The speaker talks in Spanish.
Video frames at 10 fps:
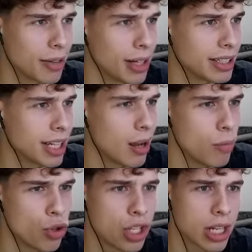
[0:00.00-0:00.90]
chavales
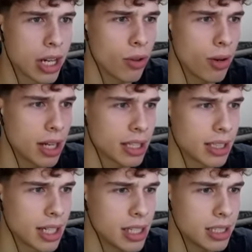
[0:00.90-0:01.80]
Hemos llegado
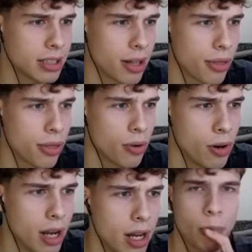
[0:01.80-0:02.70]
hasta esta
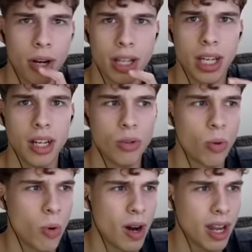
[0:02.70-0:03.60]
zona Pero por aquí
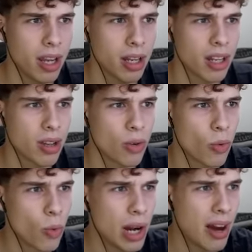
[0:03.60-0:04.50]
no hay
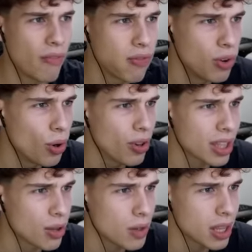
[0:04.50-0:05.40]
ninguna flor
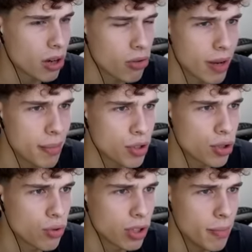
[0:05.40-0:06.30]
de Wither No hay
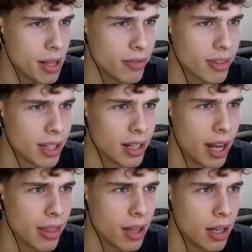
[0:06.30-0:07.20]
absolutamente
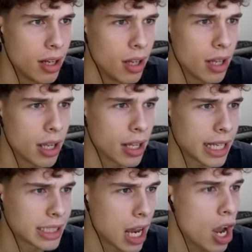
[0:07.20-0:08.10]
nada Y
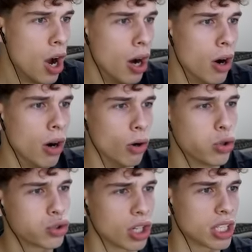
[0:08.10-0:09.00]
qué sé
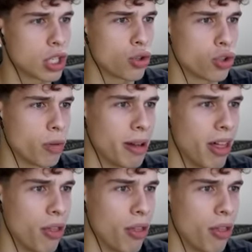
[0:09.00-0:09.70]
Ostras, qué susto me ha